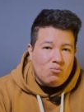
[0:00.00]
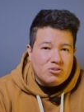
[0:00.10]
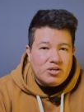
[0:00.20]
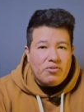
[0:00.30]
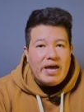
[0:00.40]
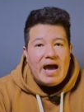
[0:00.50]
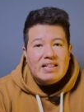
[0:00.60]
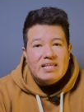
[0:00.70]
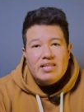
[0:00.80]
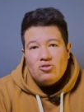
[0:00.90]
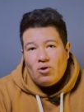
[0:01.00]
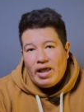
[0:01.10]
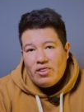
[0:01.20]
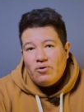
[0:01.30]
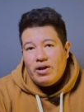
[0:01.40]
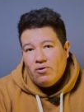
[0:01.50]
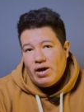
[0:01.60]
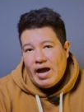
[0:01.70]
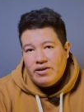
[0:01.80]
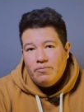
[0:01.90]
Museo de Arte de Toledo en
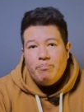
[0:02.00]
Ohio,